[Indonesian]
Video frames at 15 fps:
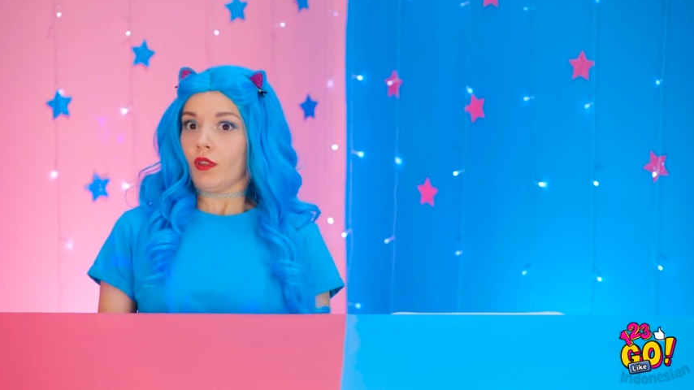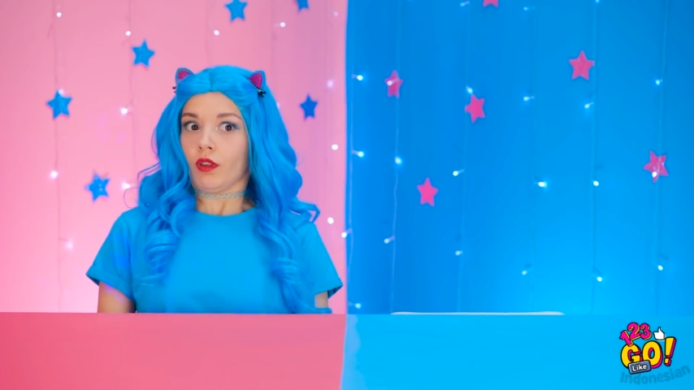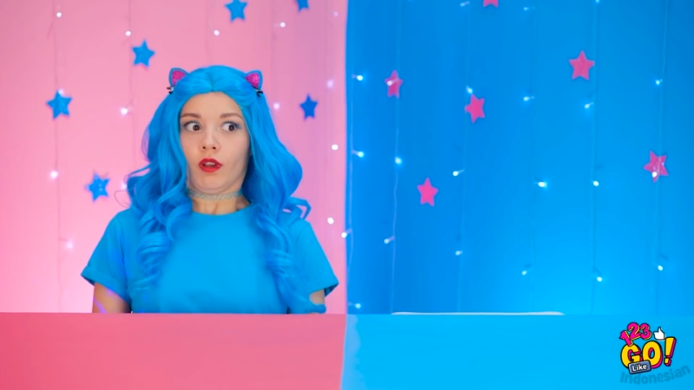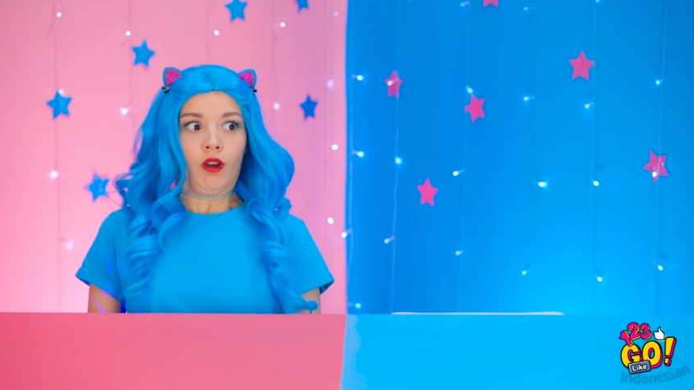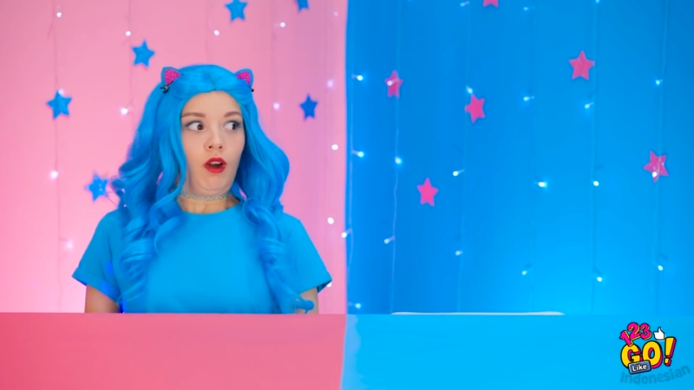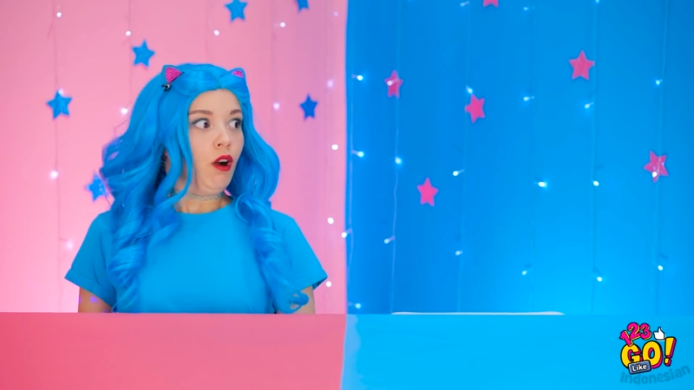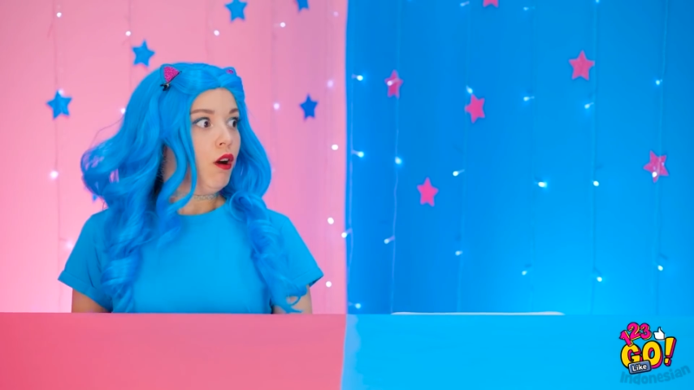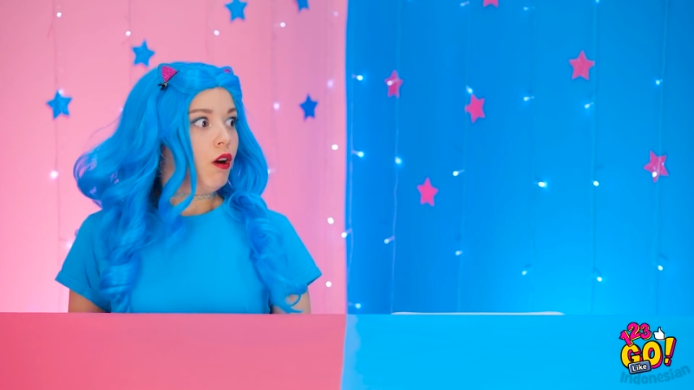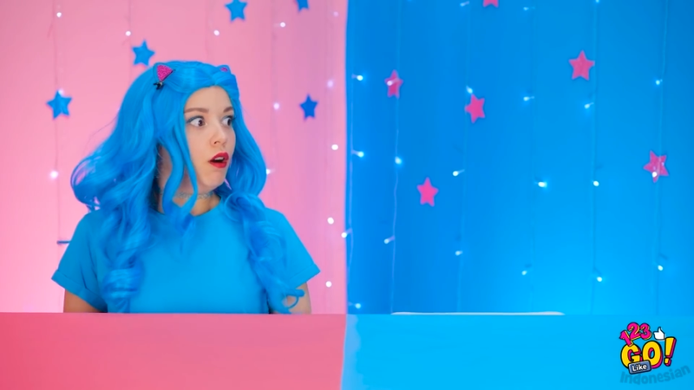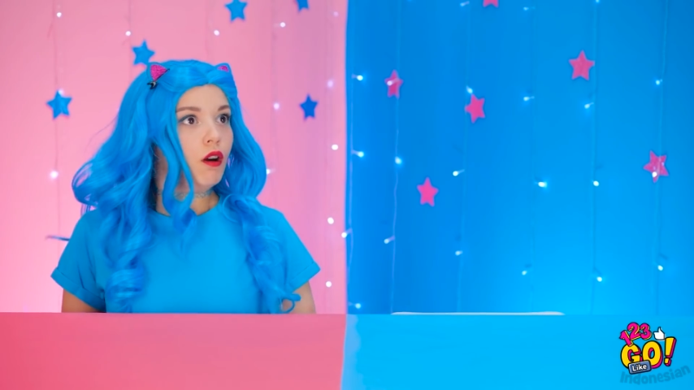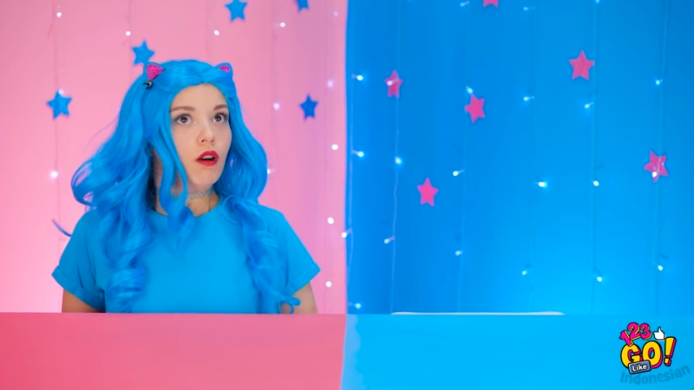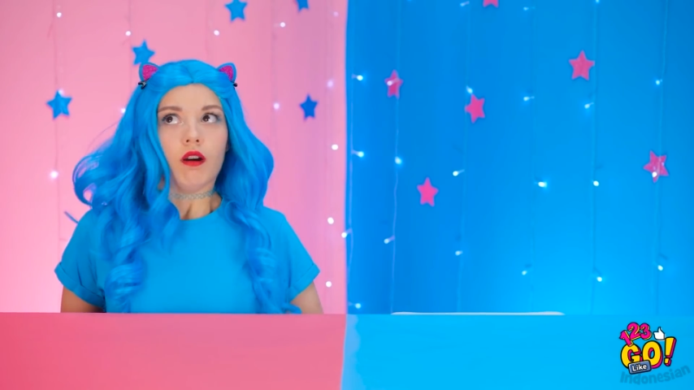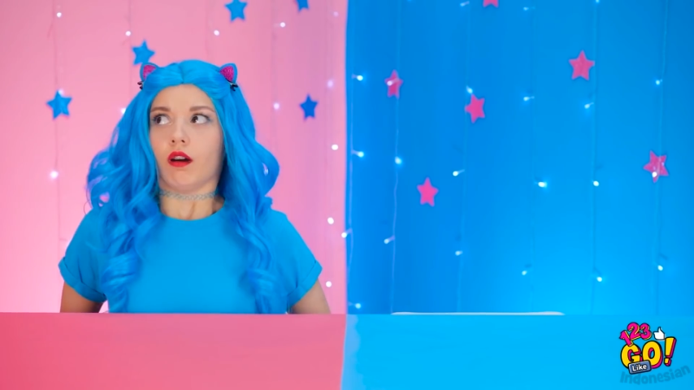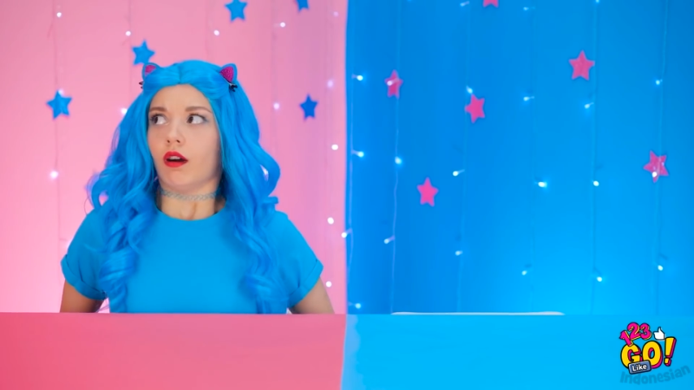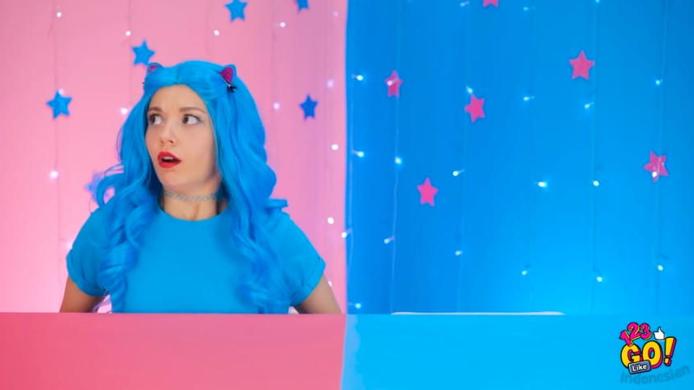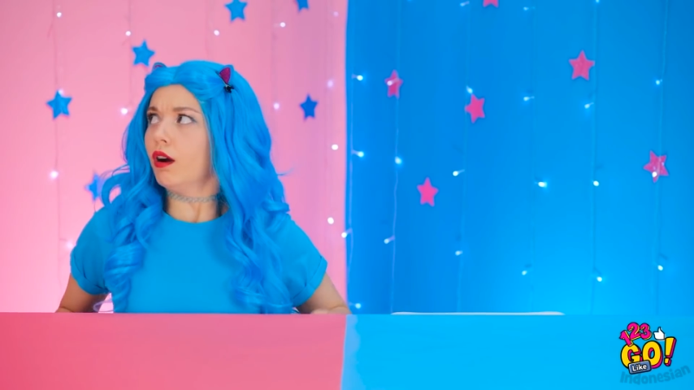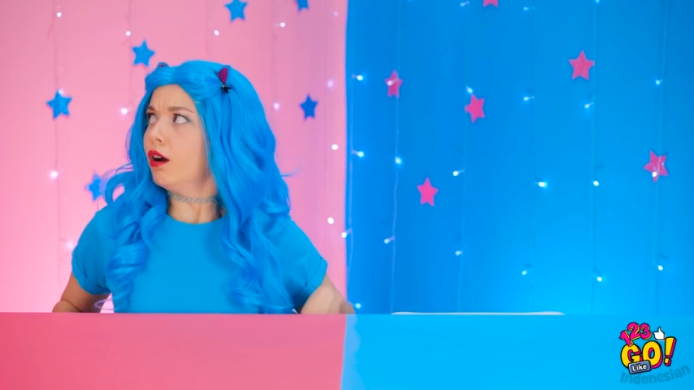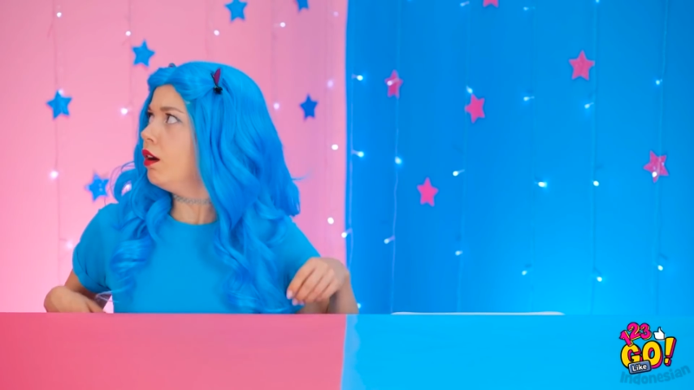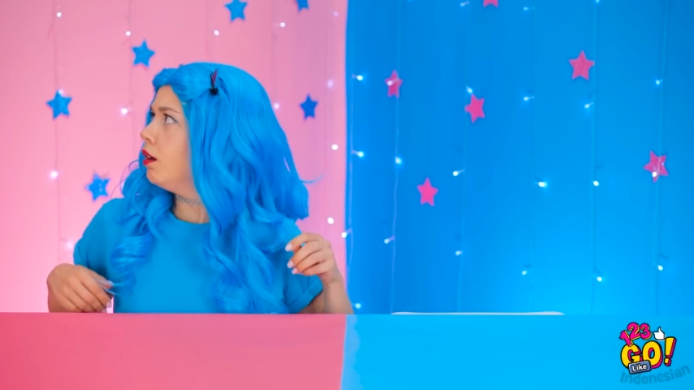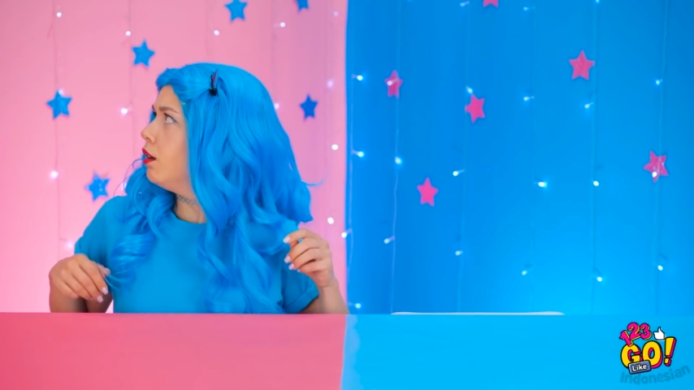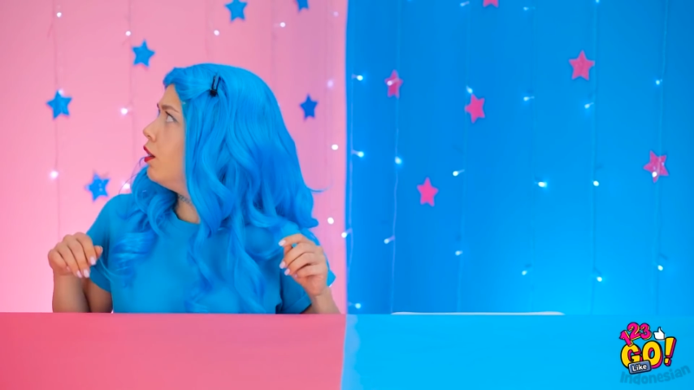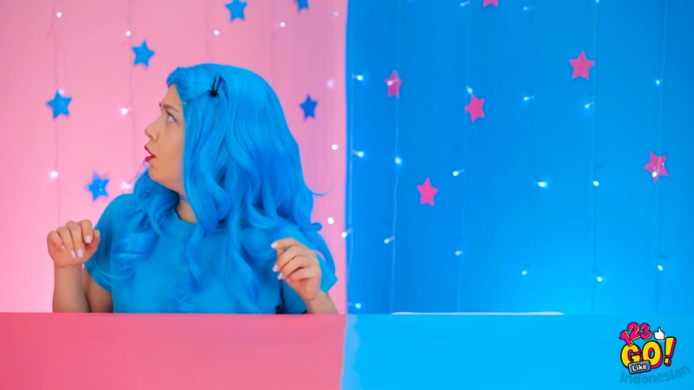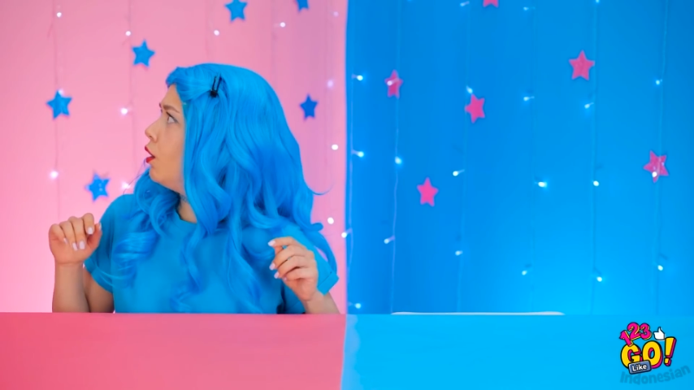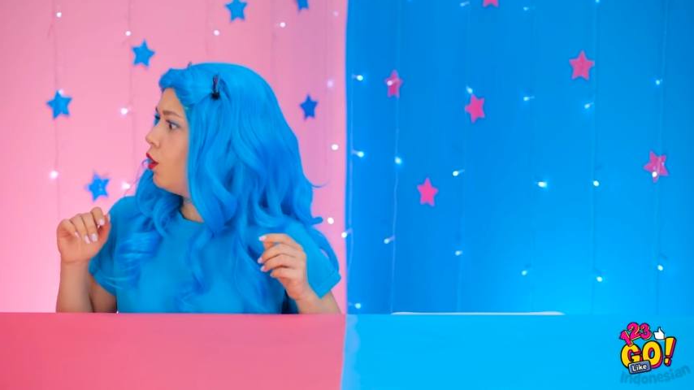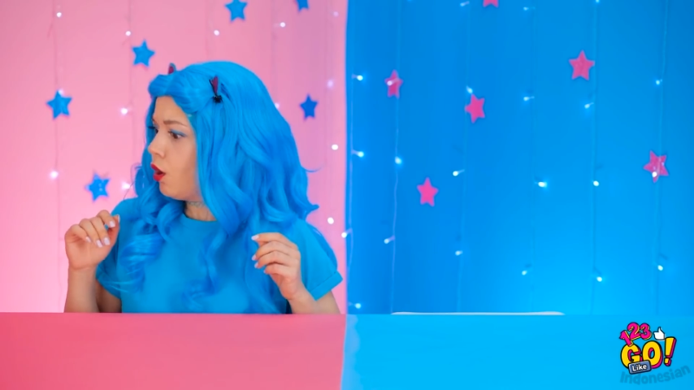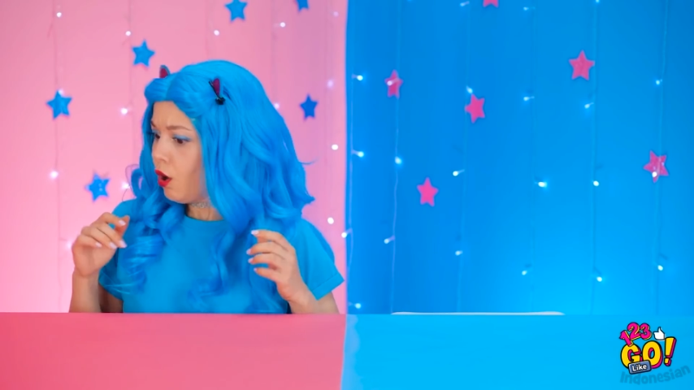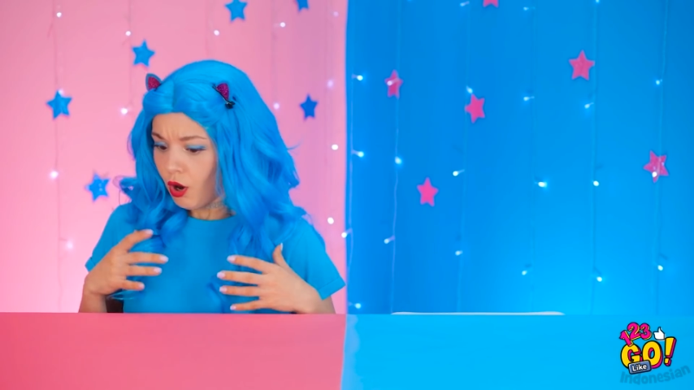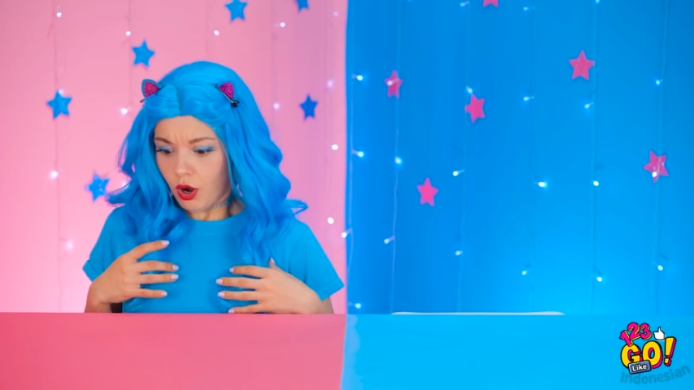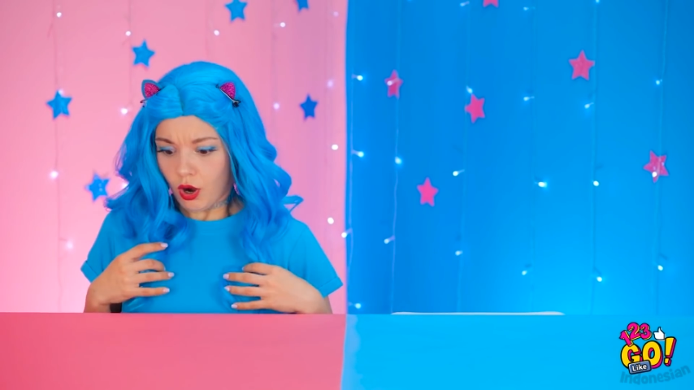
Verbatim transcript: Wah, apa yang terjadi?